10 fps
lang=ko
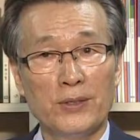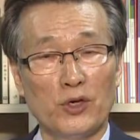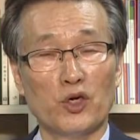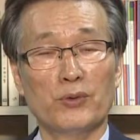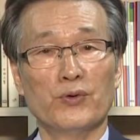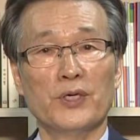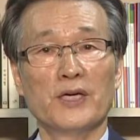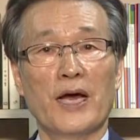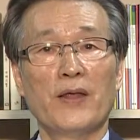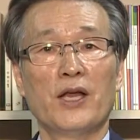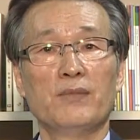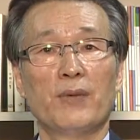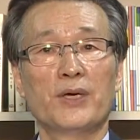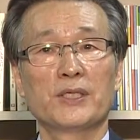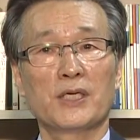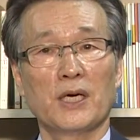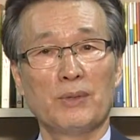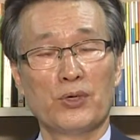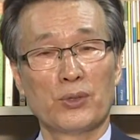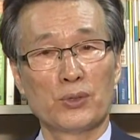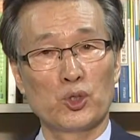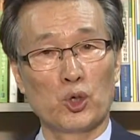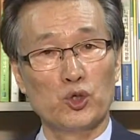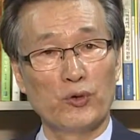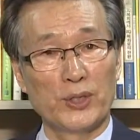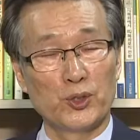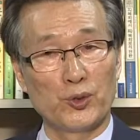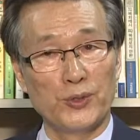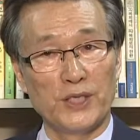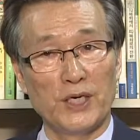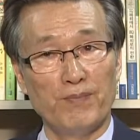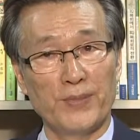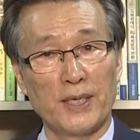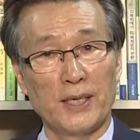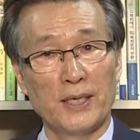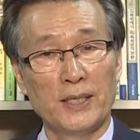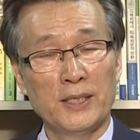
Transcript: 여러분 우리는 하나님 앞에 참으로 소중한 존재입니다.